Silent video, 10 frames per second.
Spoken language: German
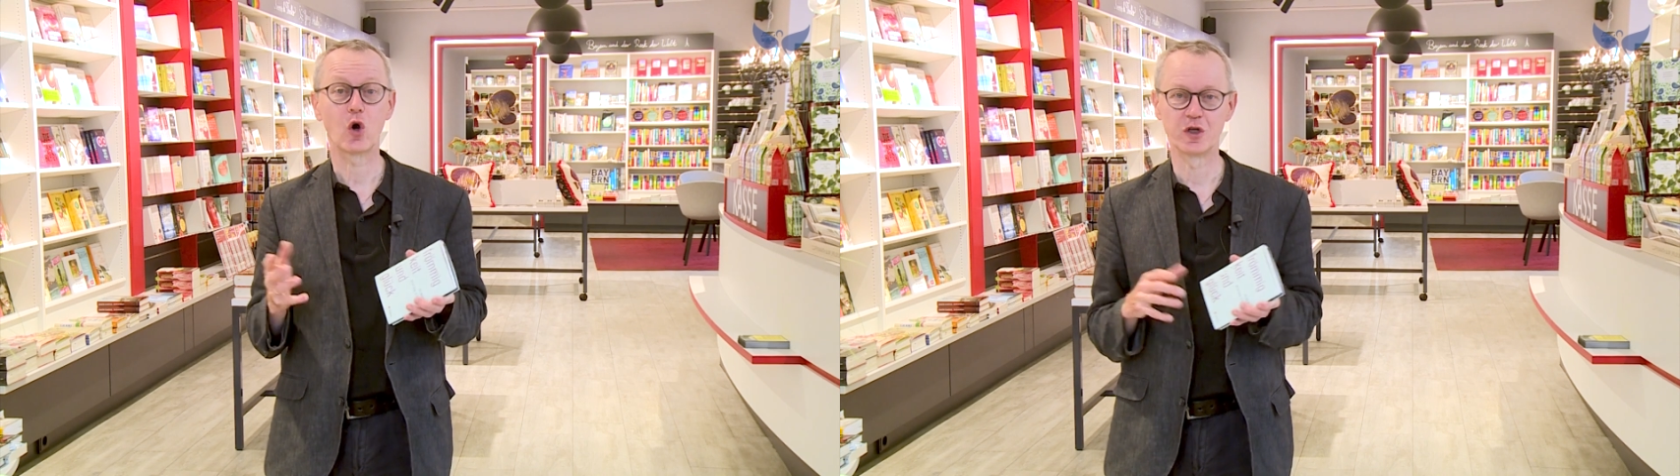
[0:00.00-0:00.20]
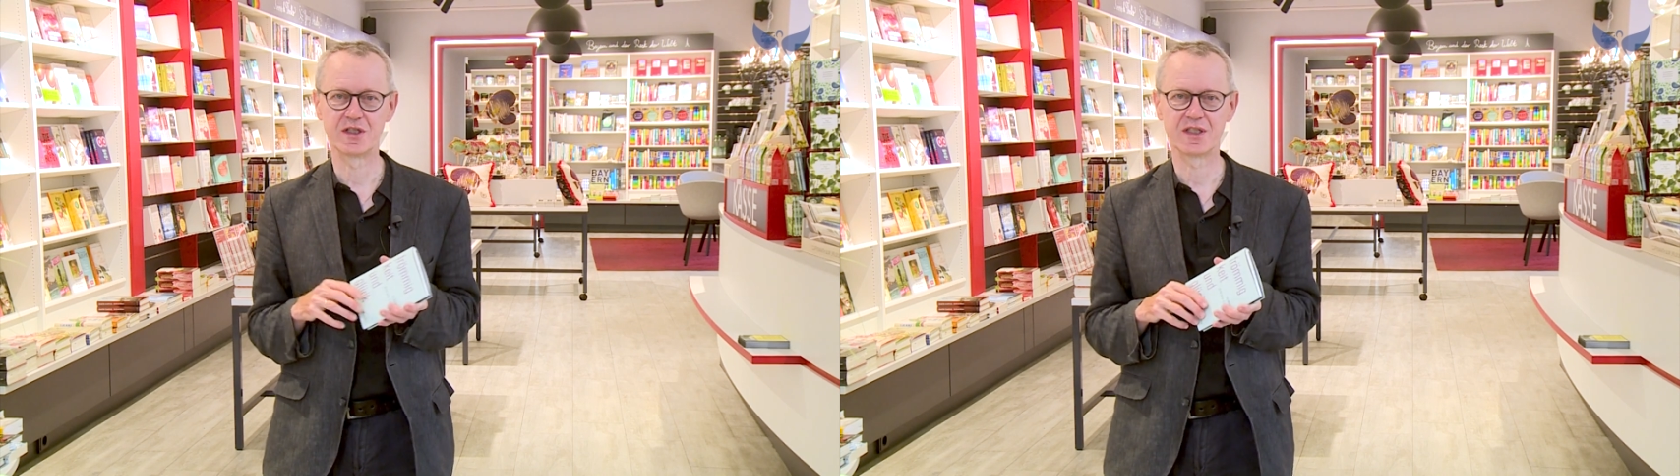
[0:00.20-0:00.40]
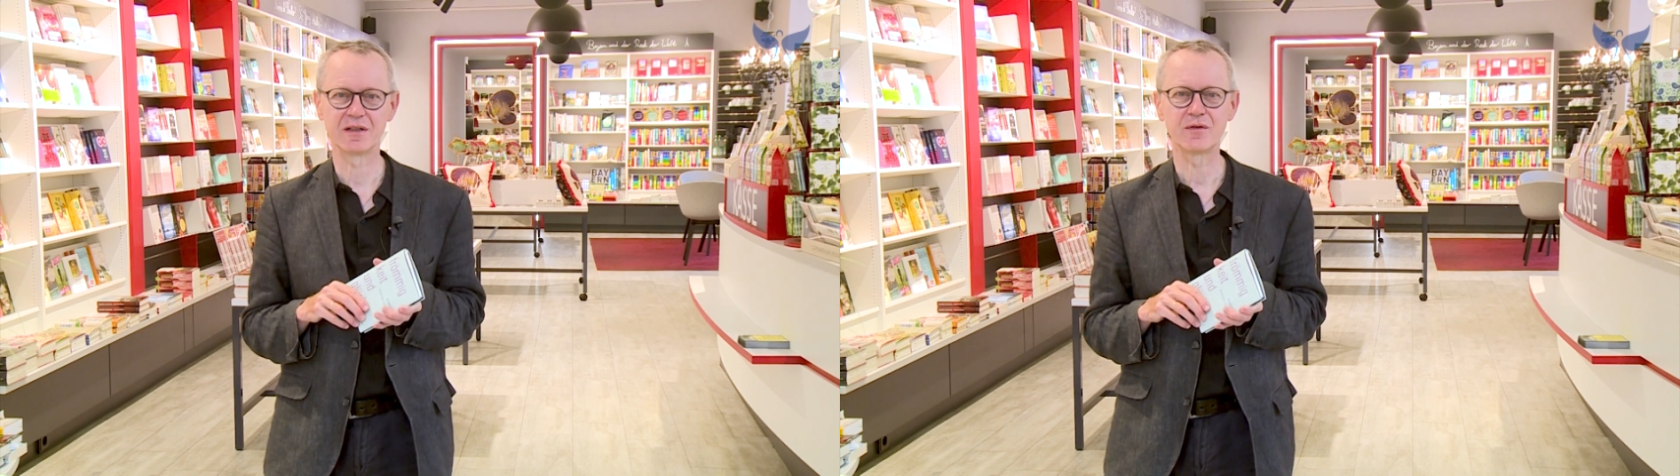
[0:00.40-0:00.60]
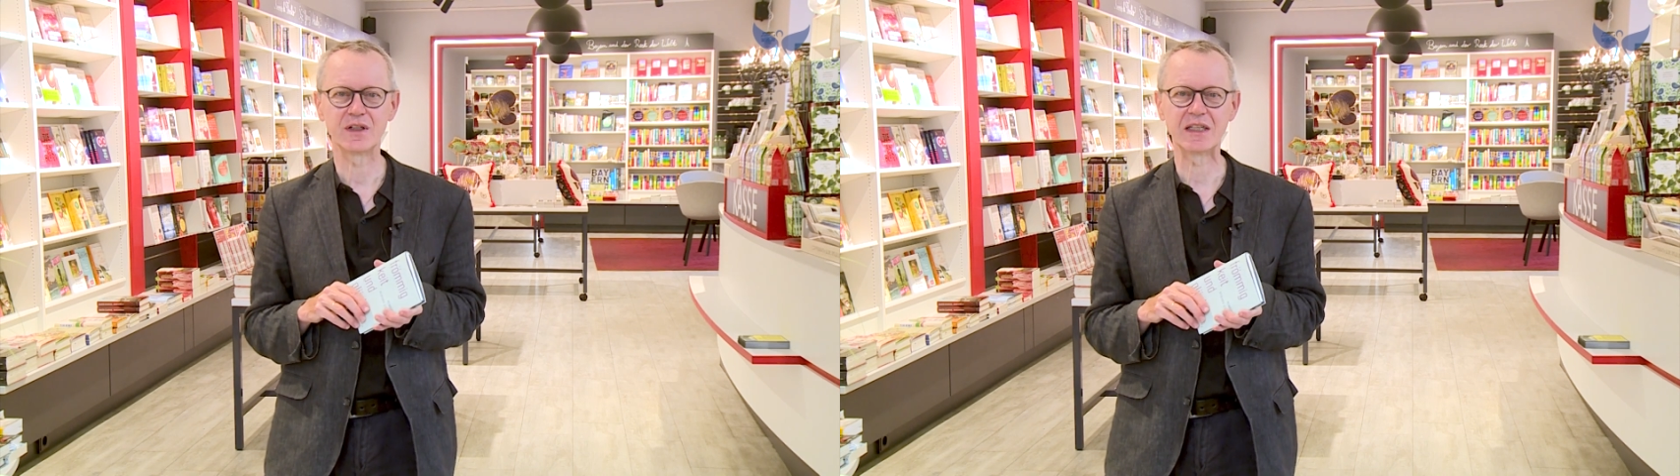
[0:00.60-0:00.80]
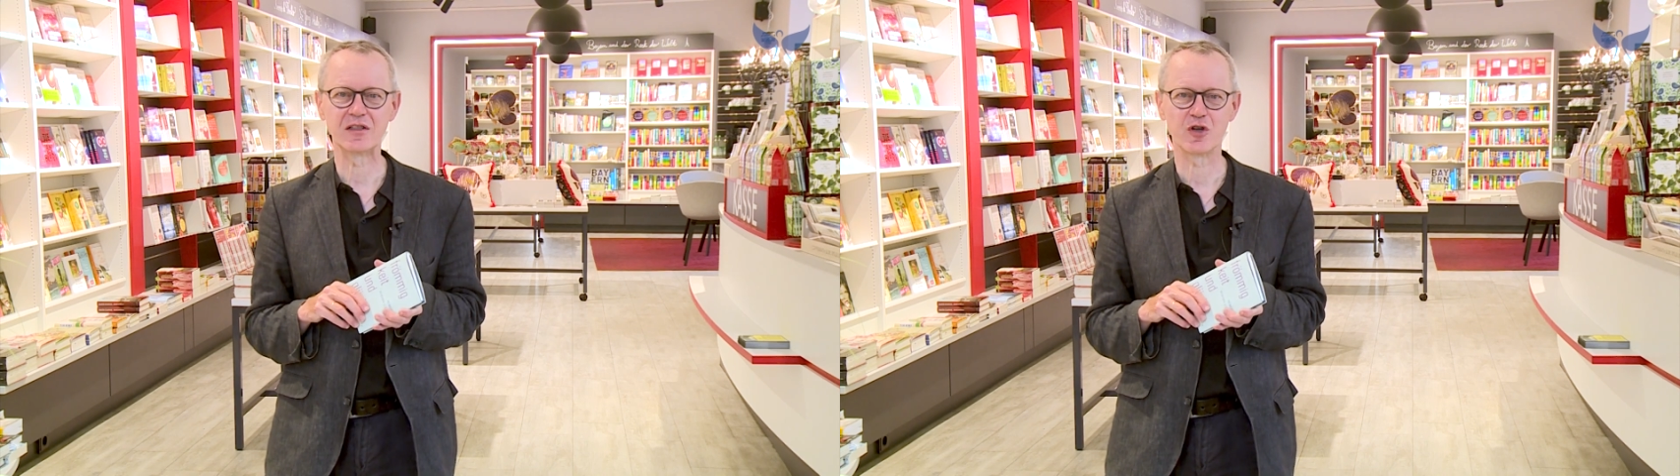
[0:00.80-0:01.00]
äußeren
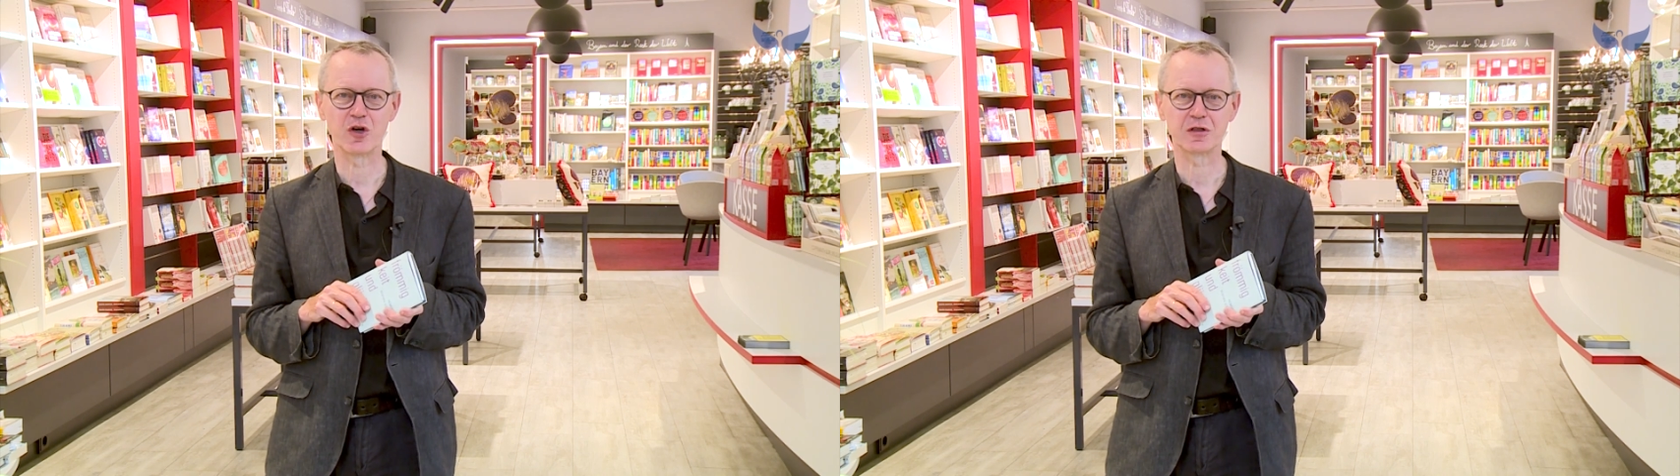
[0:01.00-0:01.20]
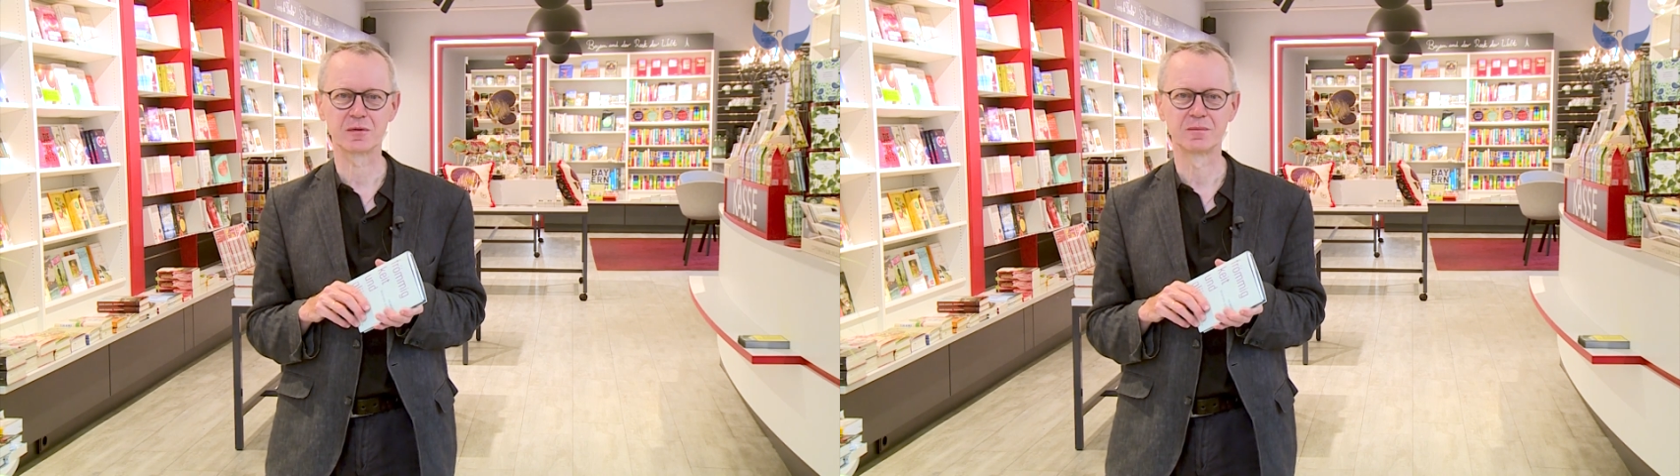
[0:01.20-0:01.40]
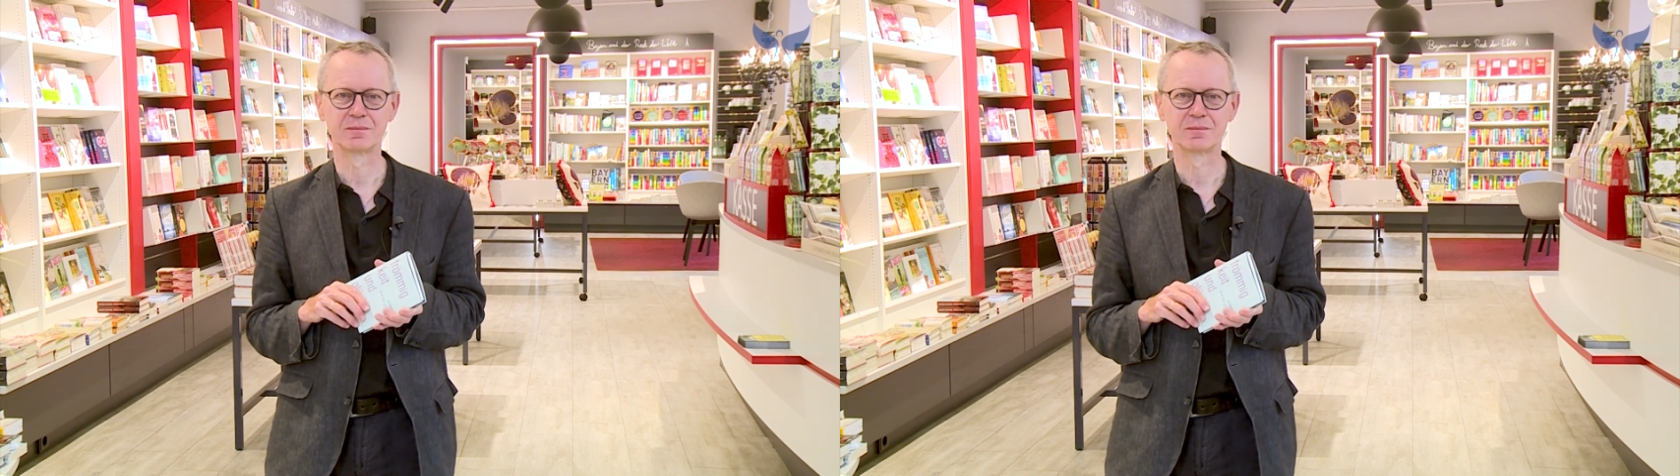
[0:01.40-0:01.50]
Frieden sorgt.